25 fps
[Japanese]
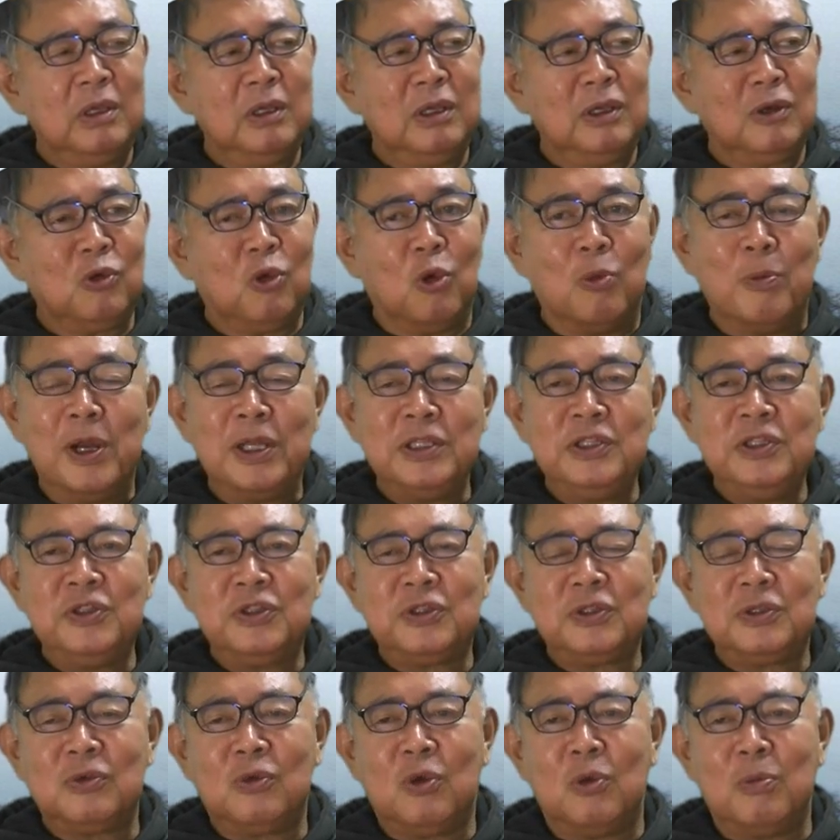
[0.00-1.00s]
5万人
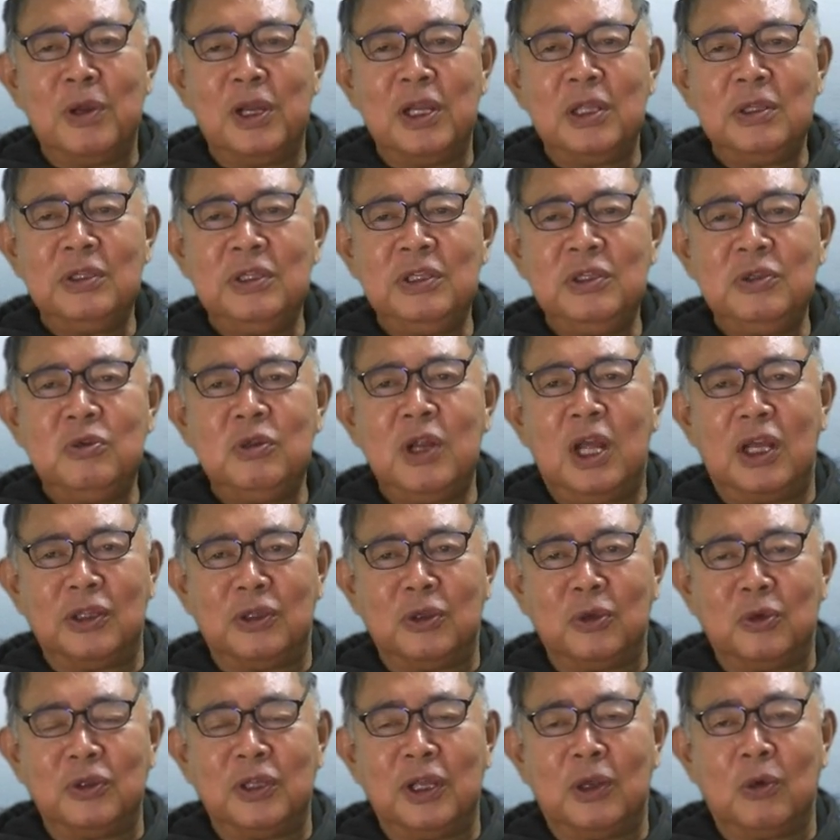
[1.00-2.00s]
,5 万人ぐらいっ
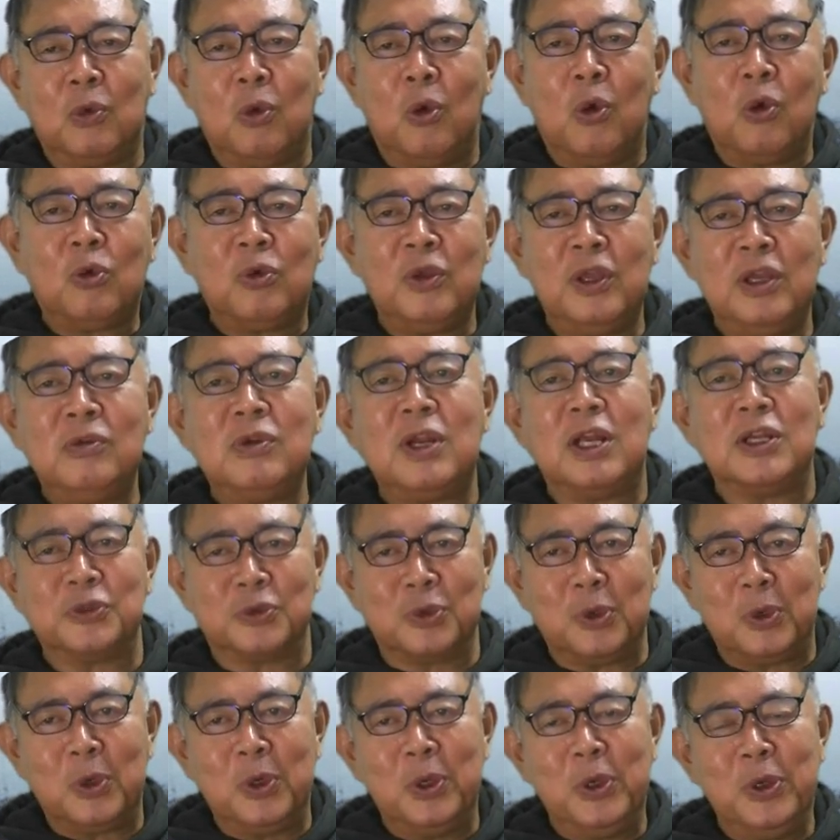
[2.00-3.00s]
てことは5億円ぐらいで
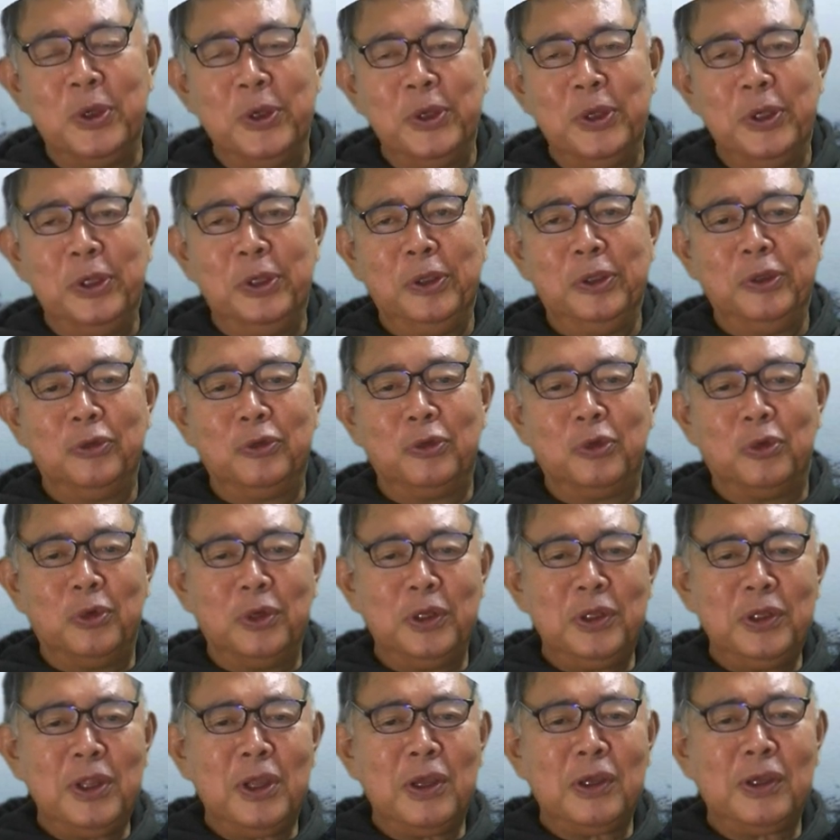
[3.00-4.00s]
しょそ
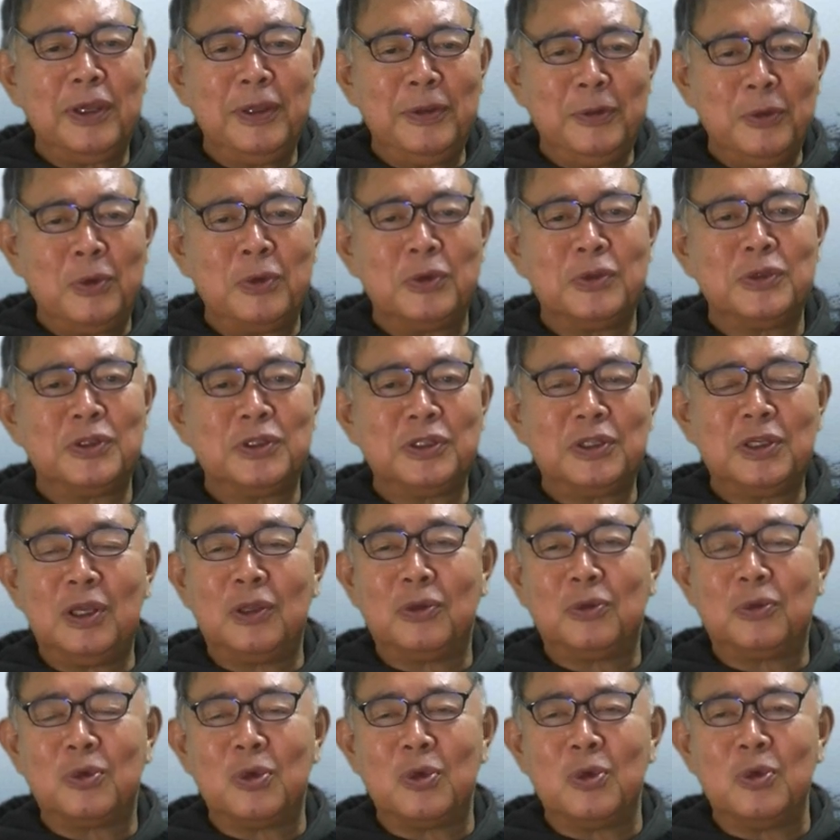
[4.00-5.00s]
れだけの
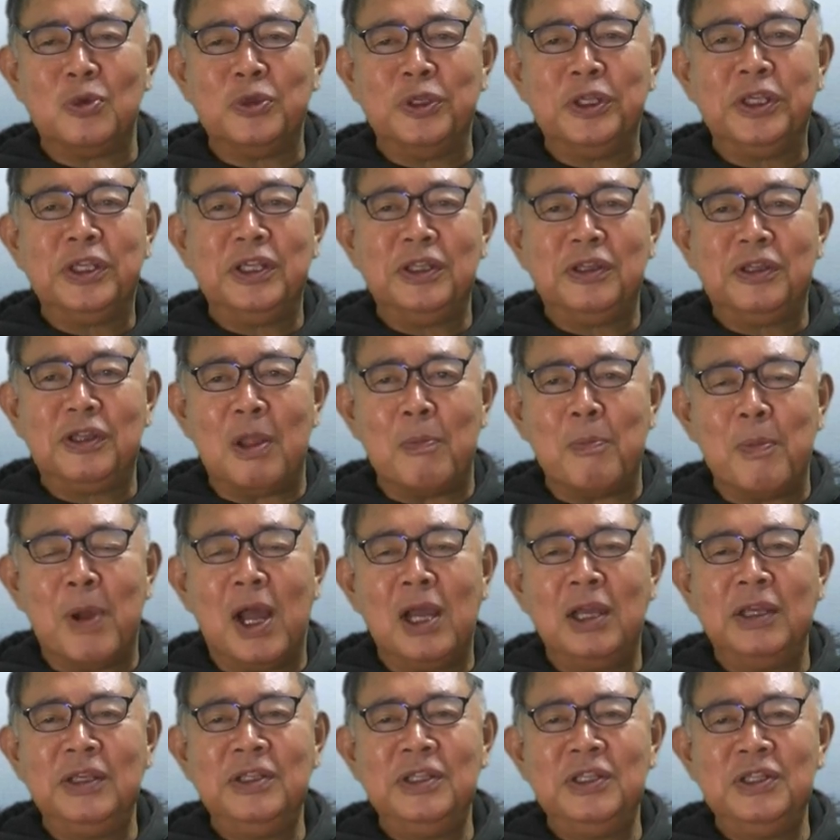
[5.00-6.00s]
チケットを売り切って
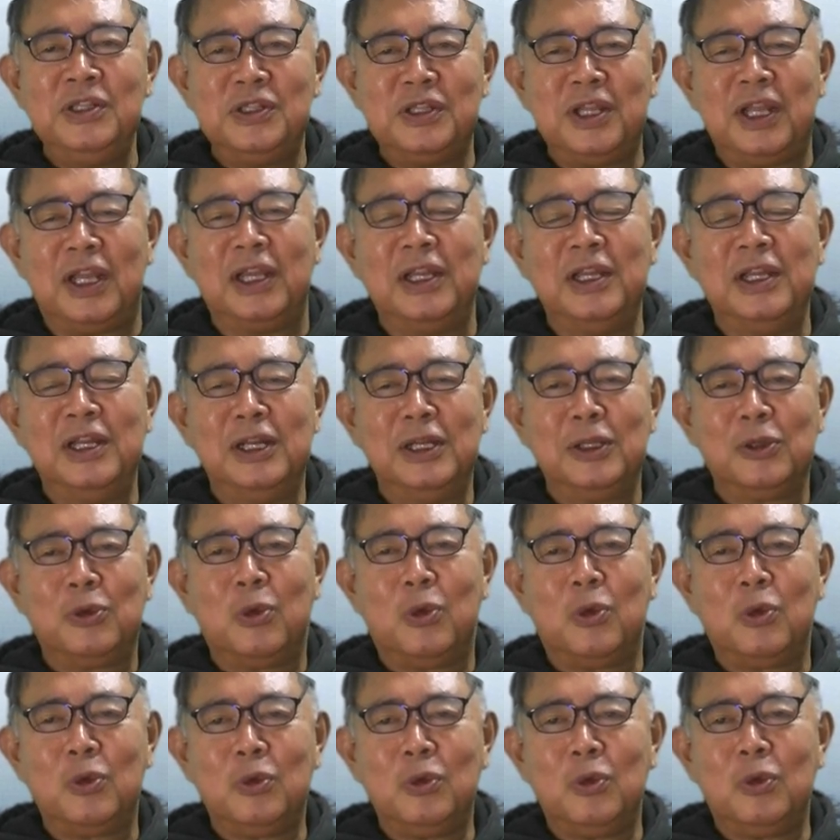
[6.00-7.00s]
満員にして
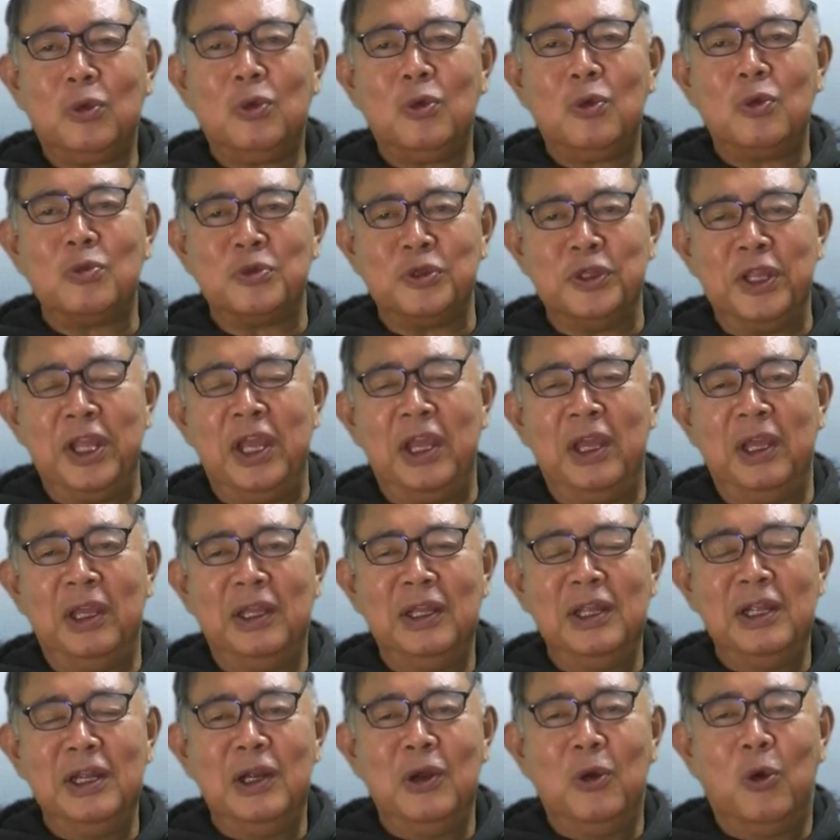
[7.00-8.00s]
東京ドームで「
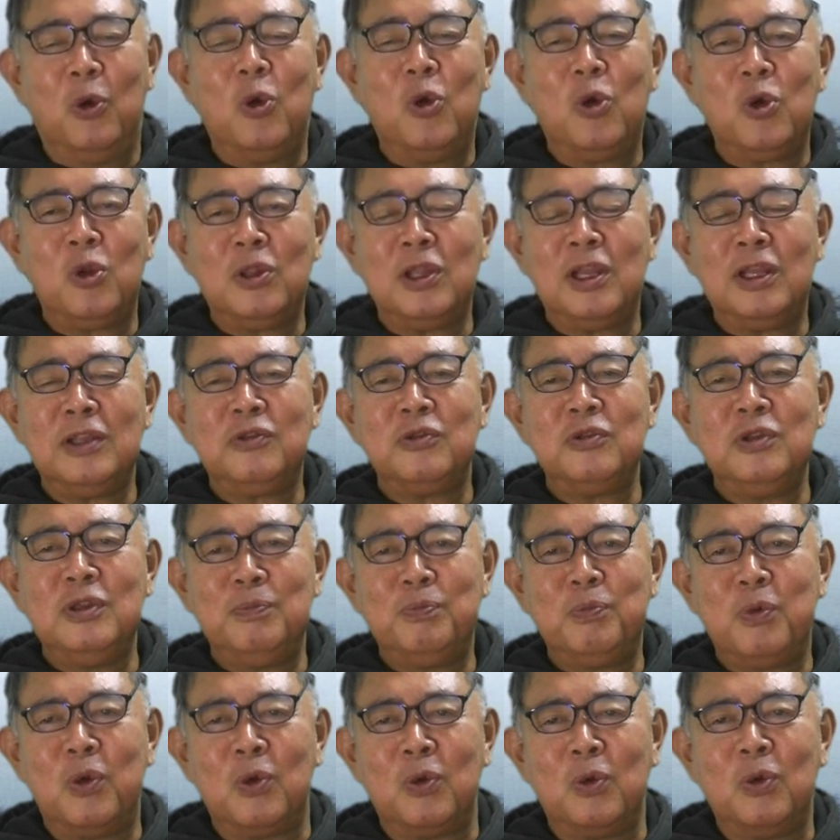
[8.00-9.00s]

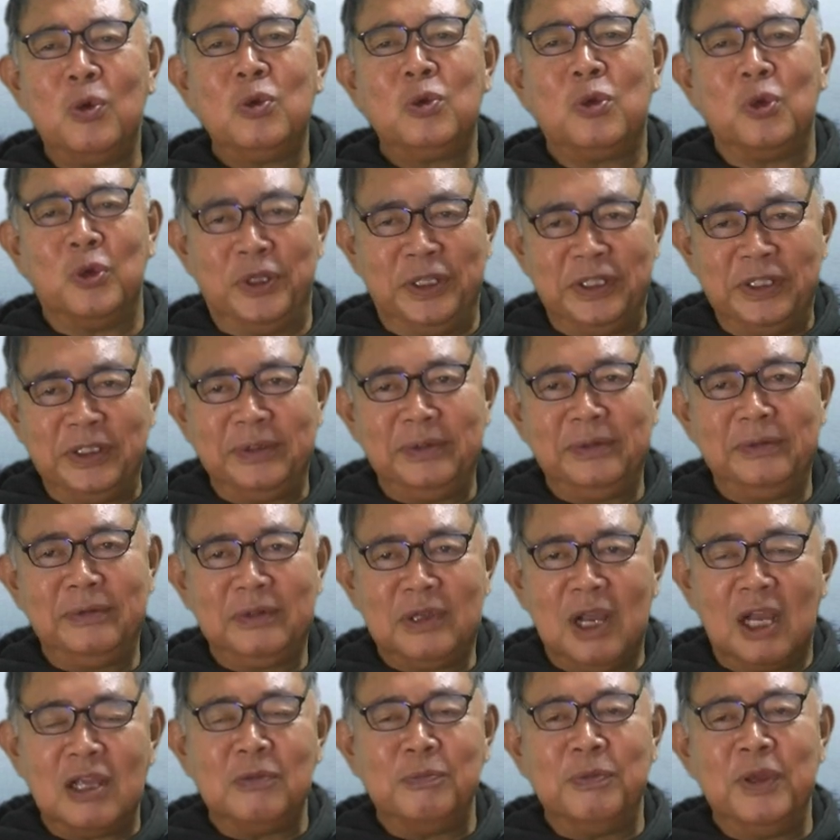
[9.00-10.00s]
オールナイトニッポンオードリー」
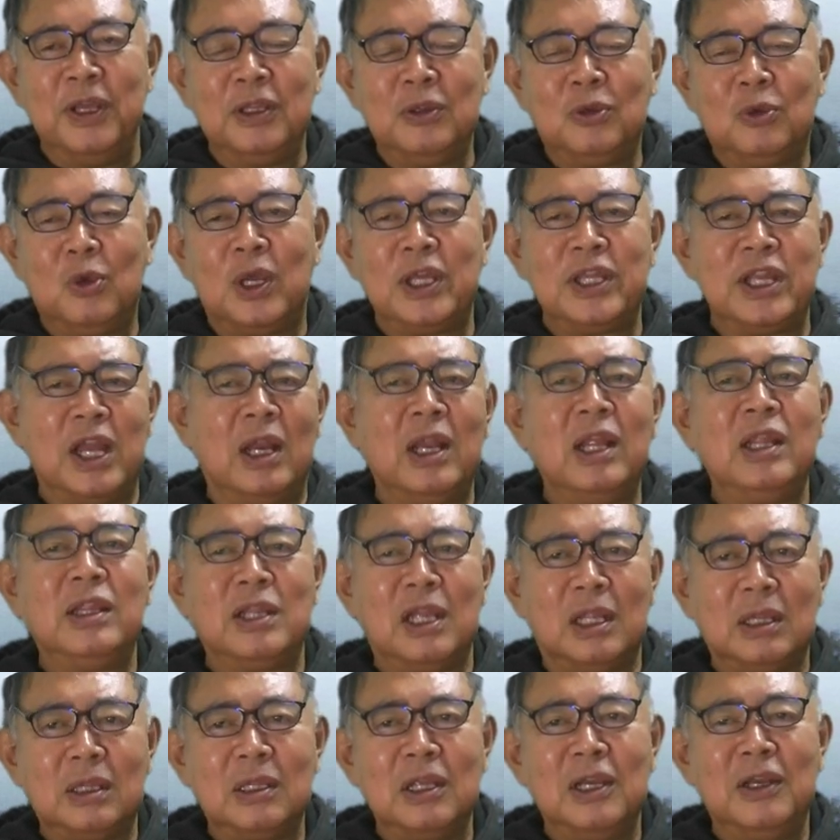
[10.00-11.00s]
がイベントがやれ
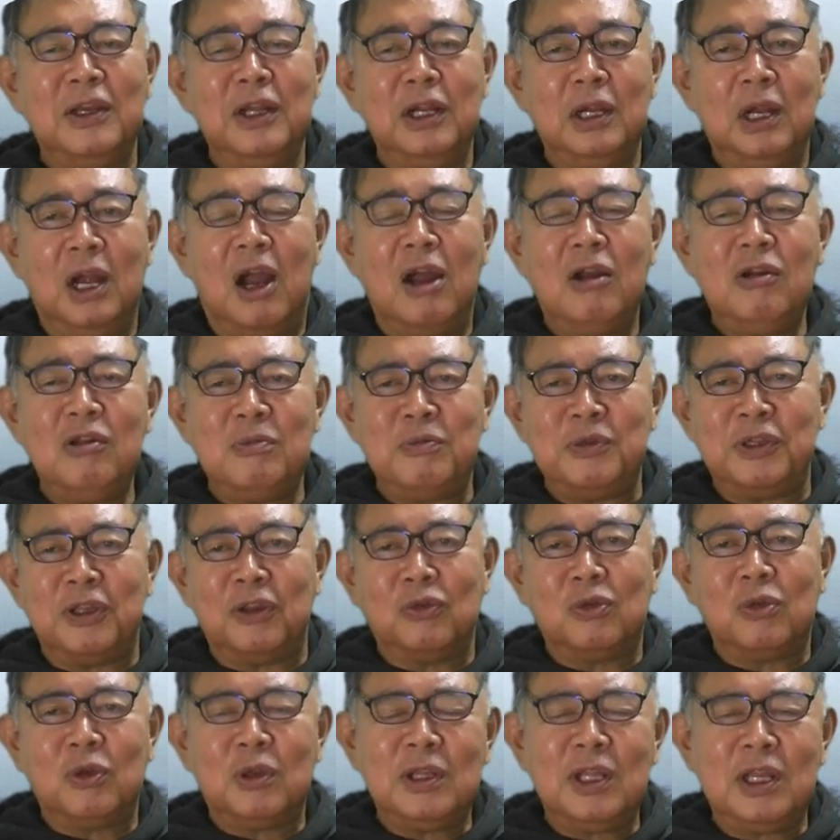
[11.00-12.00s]
たある意味で
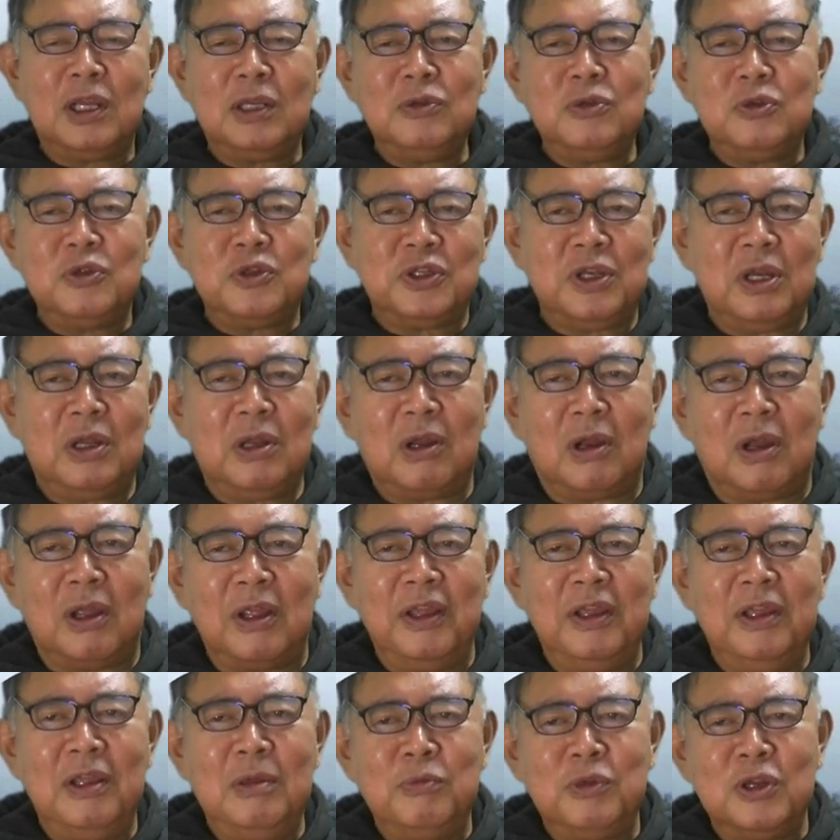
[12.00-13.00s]
それだけの力が
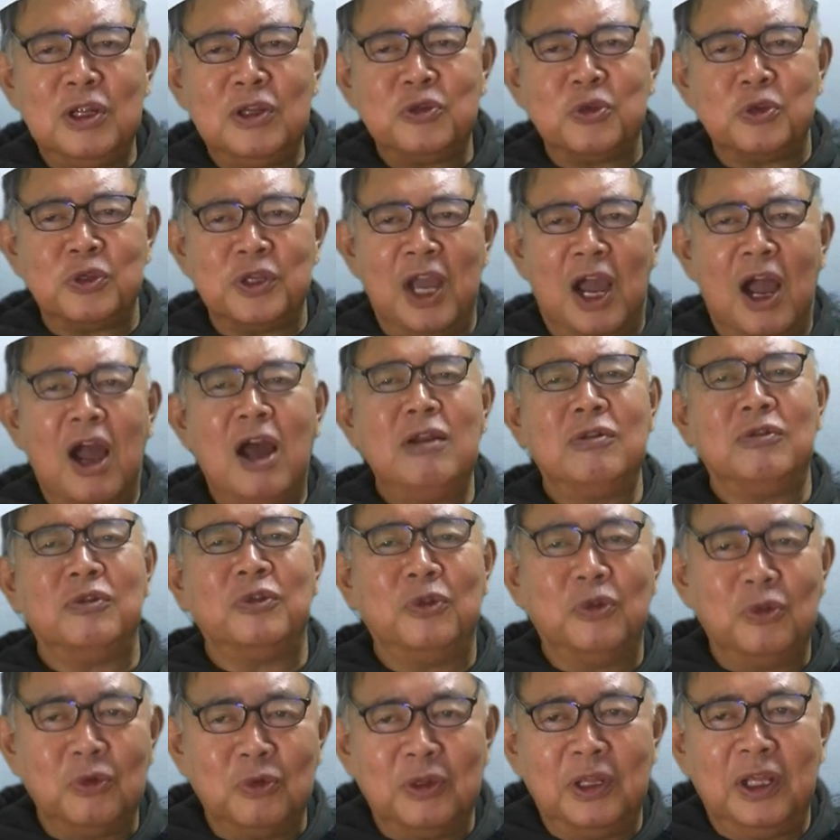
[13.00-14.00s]
AM ラジオにあるんで
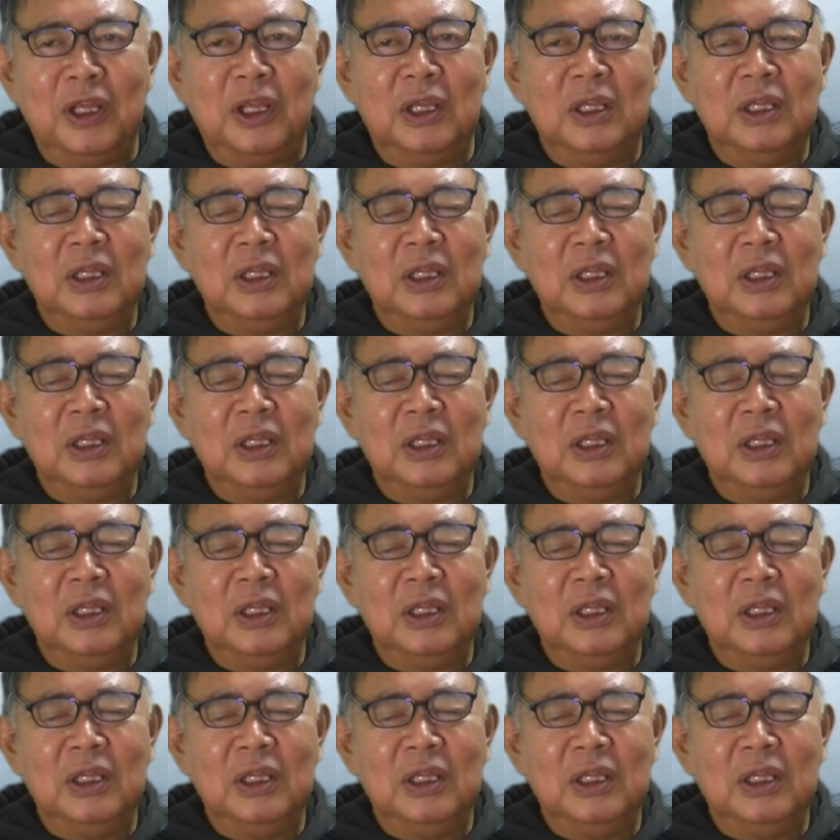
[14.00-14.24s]
すよね。